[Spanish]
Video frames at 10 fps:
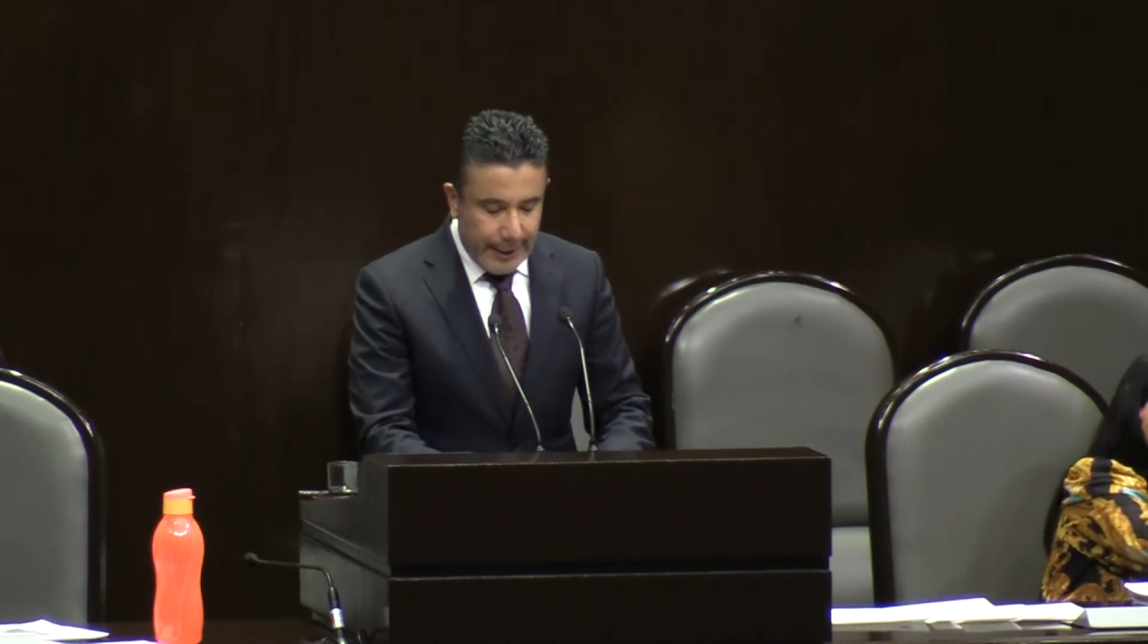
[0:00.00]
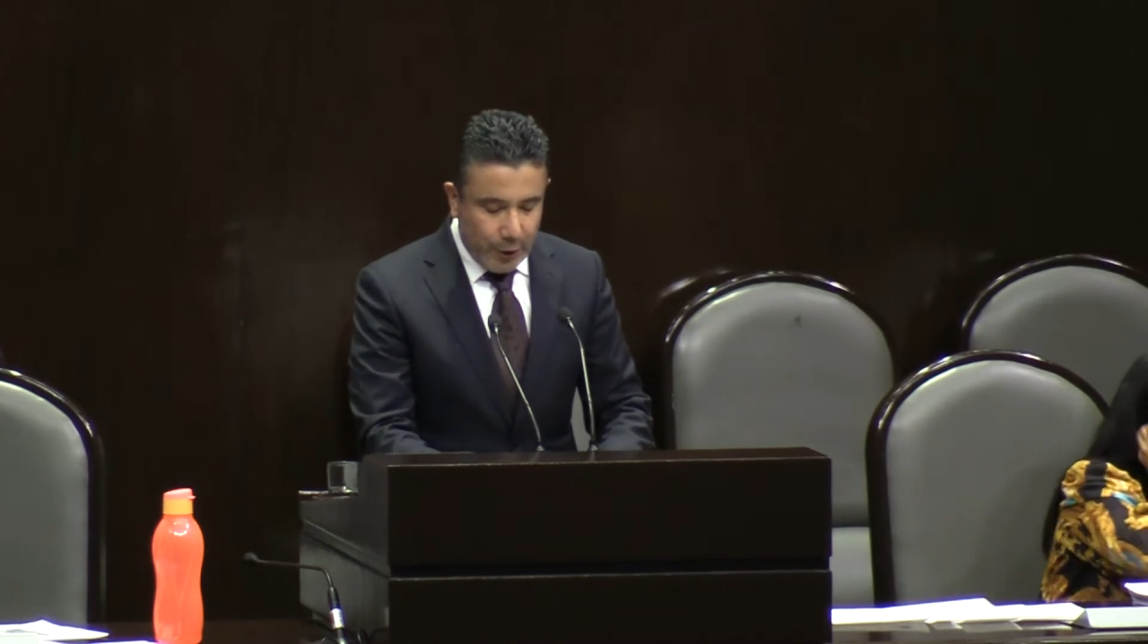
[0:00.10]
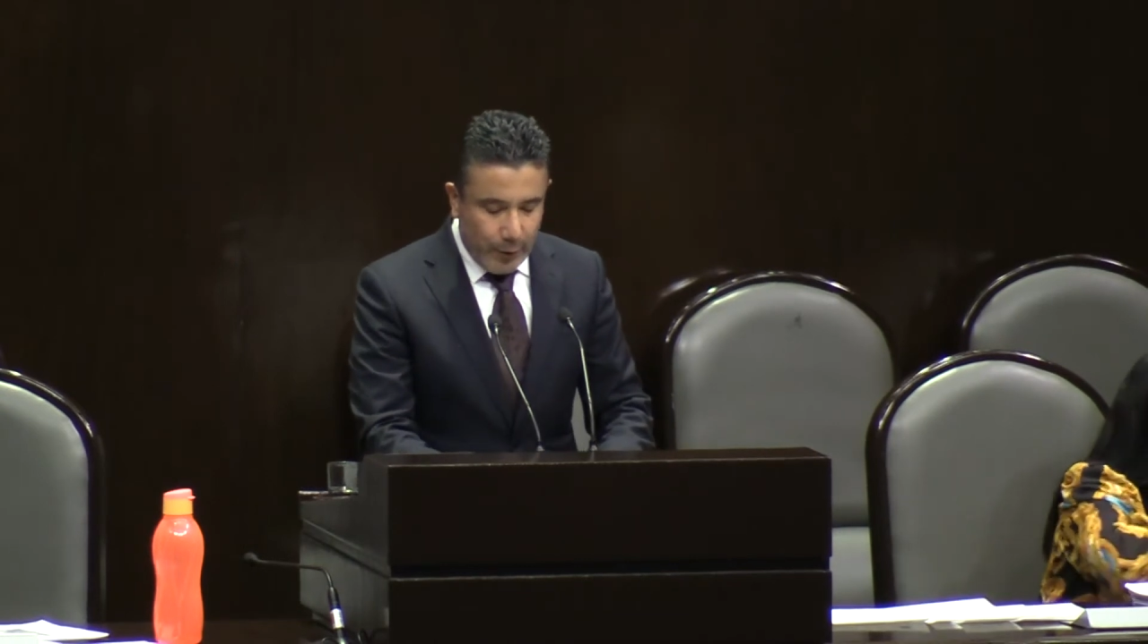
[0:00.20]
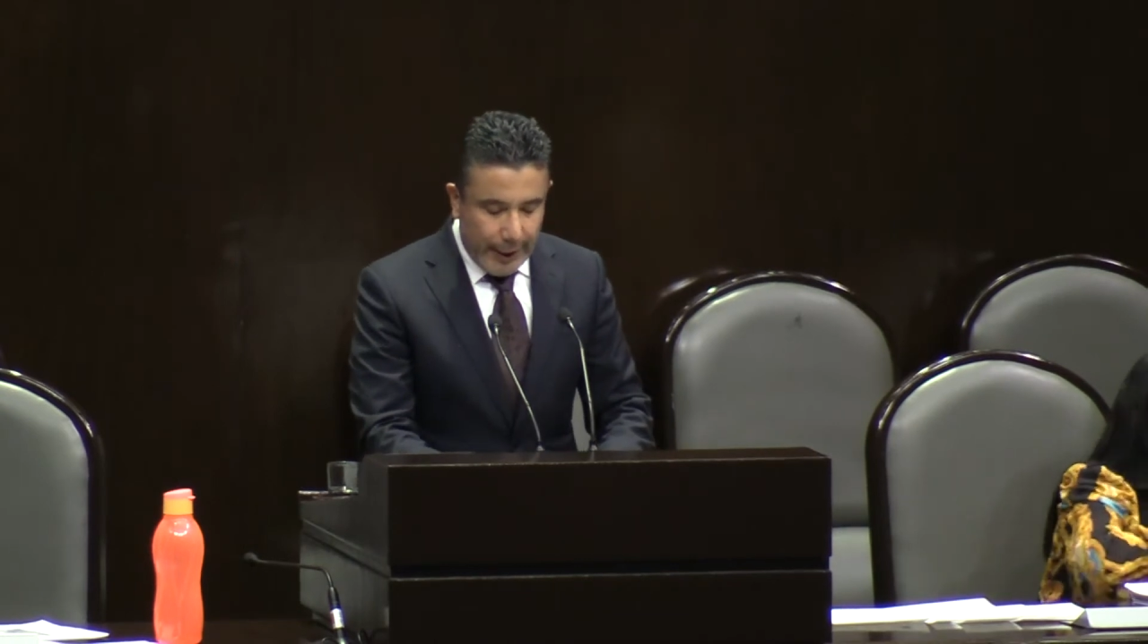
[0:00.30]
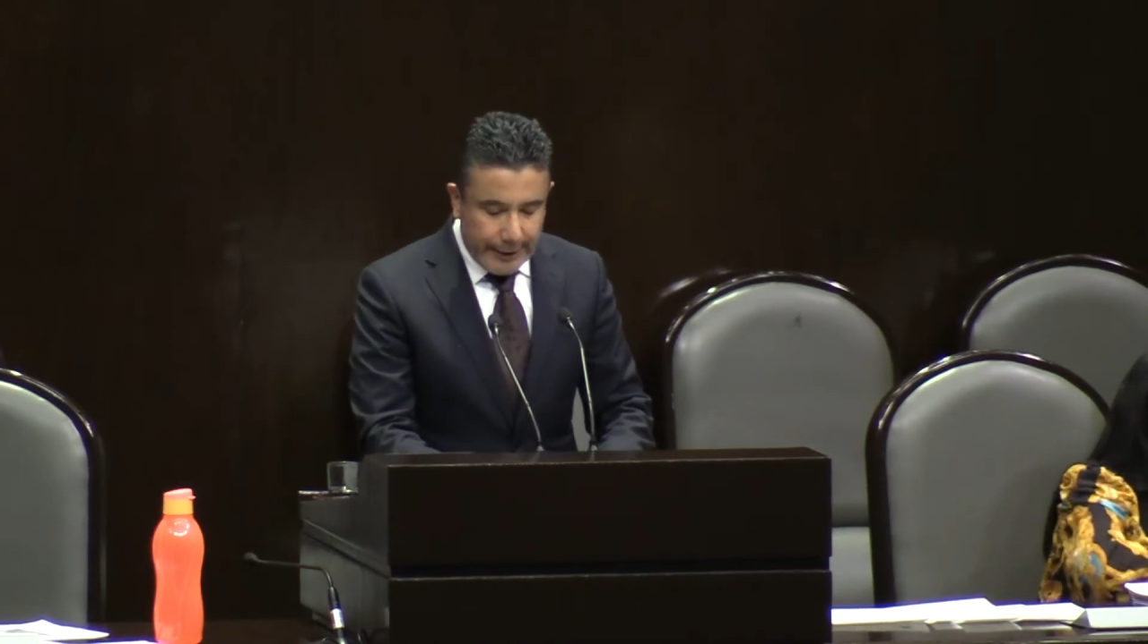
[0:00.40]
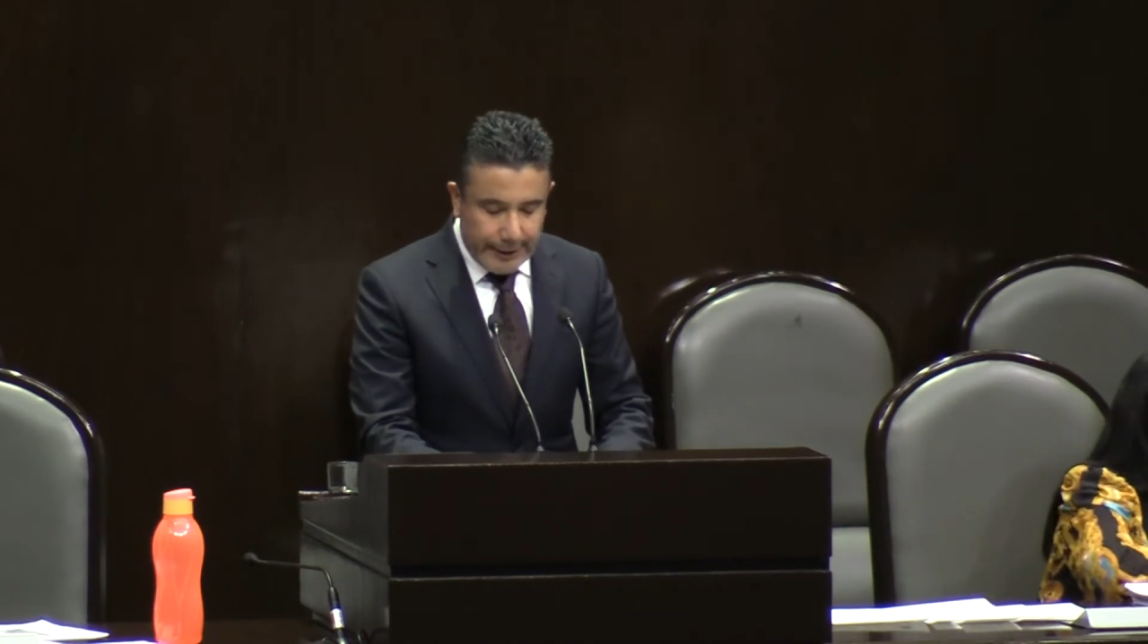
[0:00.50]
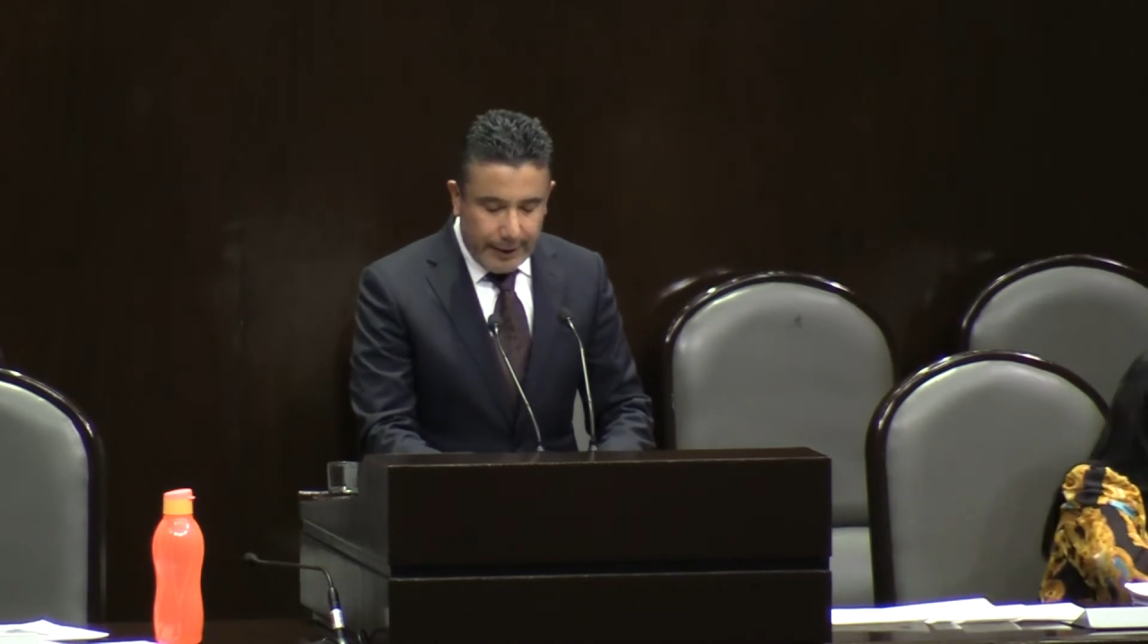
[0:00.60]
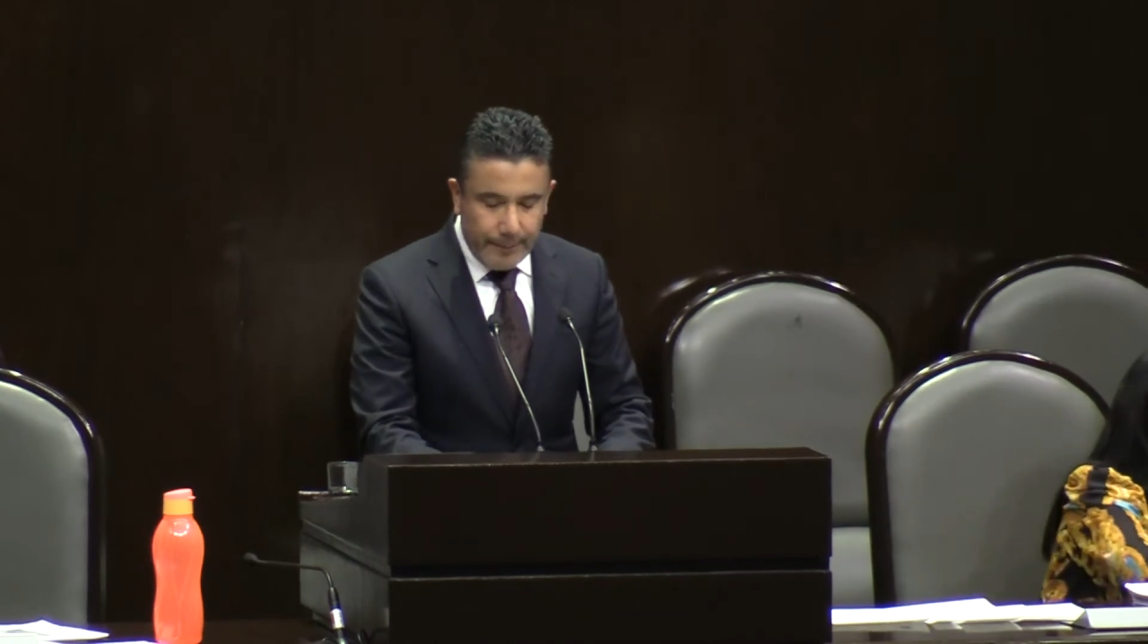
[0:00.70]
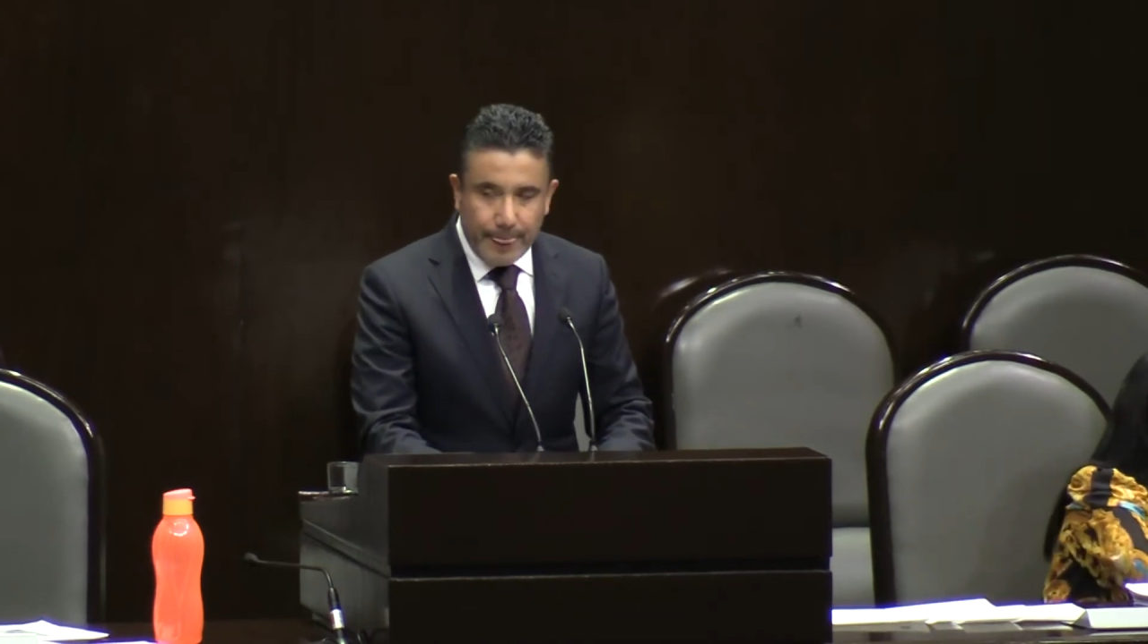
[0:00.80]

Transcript: naturaleza,